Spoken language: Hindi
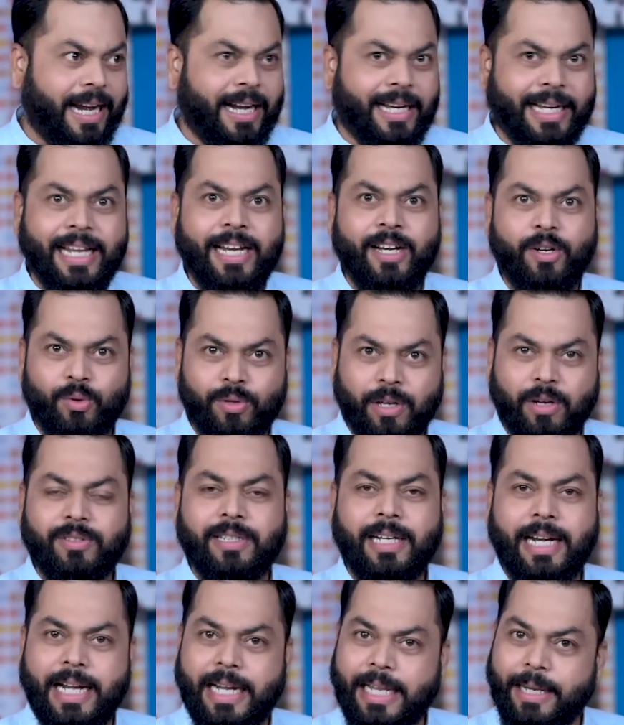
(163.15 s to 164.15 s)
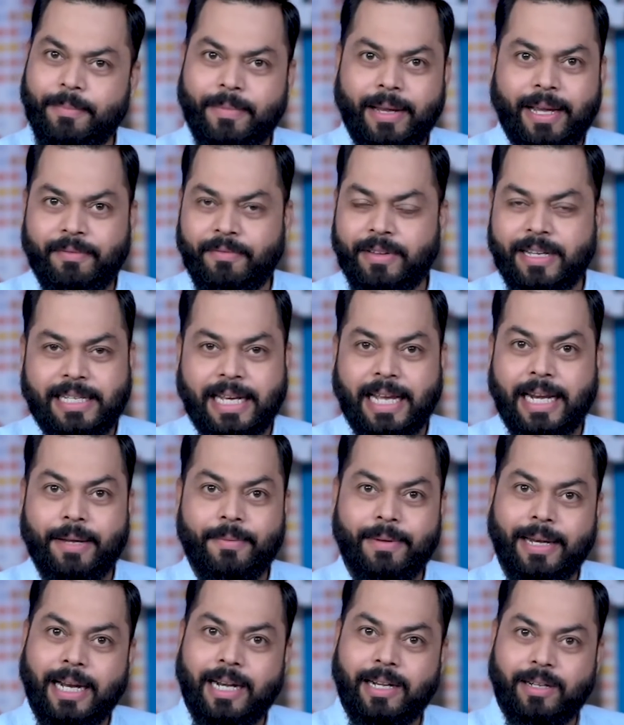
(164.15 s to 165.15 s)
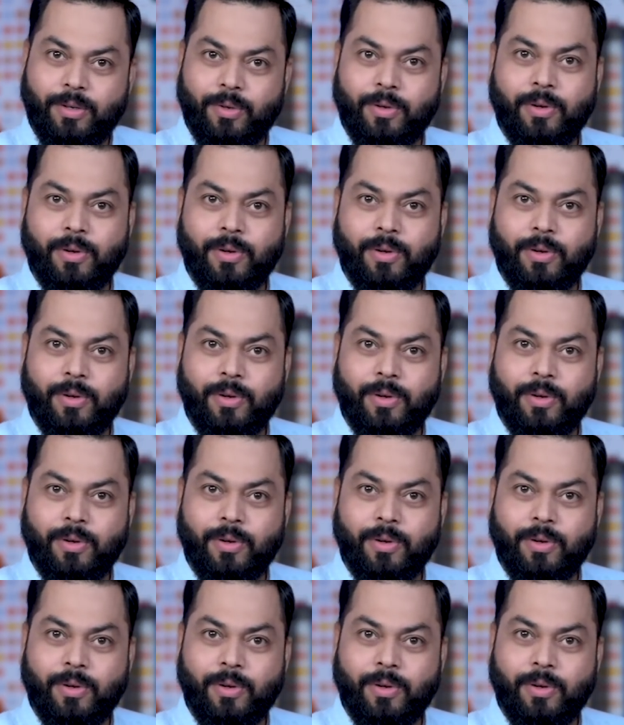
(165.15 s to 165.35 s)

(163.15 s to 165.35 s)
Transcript: एटीन टू थाउजेंड एटीन में वीसा नहीं मिला